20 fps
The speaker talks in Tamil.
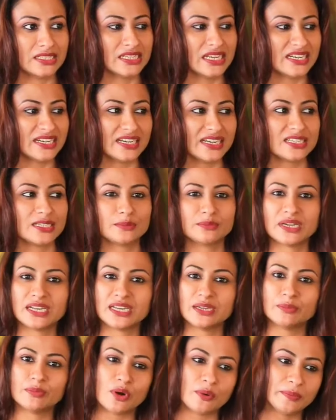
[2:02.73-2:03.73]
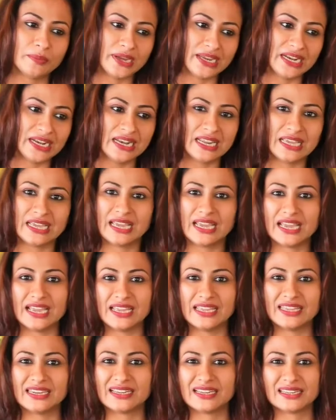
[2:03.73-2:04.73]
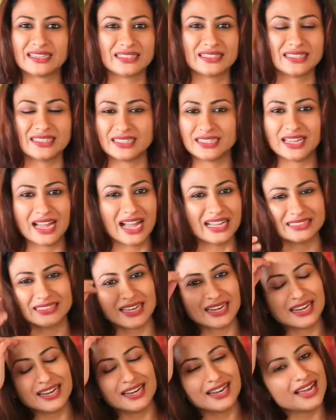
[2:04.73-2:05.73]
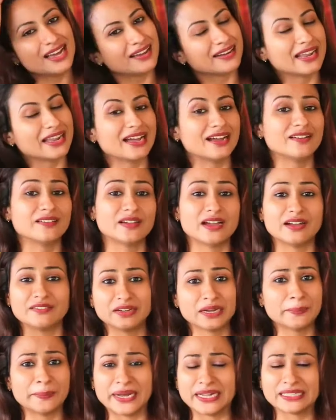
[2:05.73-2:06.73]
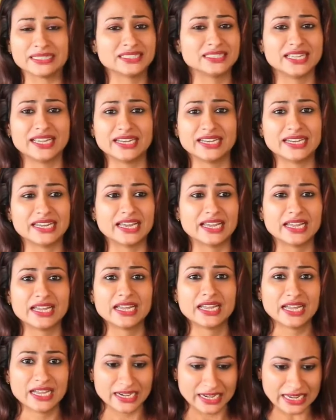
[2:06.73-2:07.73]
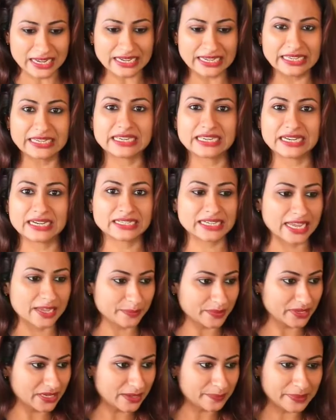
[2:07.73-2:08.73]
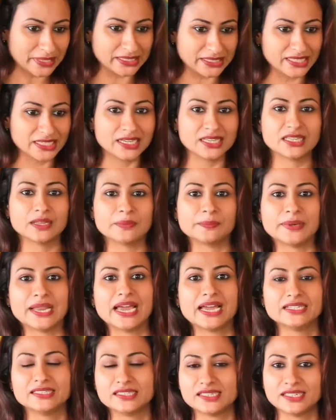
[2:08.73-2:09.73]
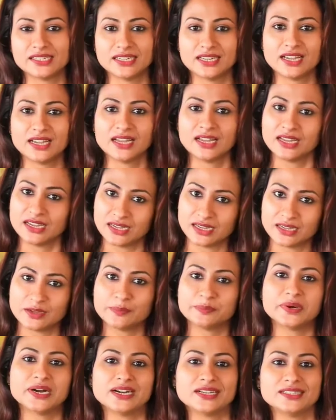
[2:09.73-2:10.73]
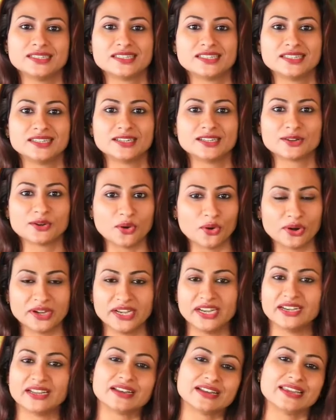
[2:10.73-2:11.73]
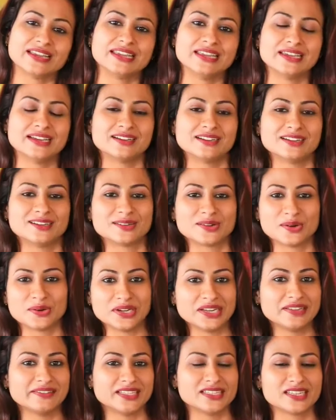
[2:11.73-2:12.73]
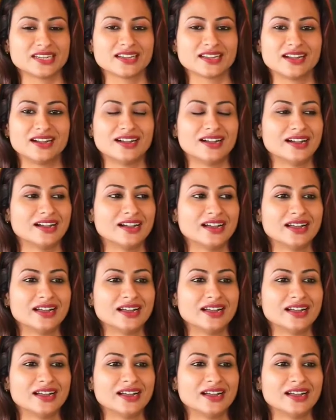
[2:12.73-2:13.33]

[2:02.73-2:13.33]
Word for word: ஜென்ரேஷன் மாதிரி மொபைல்லையே இருக்கிறது அதெல்லாம் நான் அவன்கிட்ட பார்த்ததே இல்லை நாங்கள் இருக்கிற டைம் எல்லாம் பார்த்தீங்கன்னா இந்த பிளான்ஸு பேர்ட்ஸு கோழி நிறையா கோழி வச்சுருக்கான்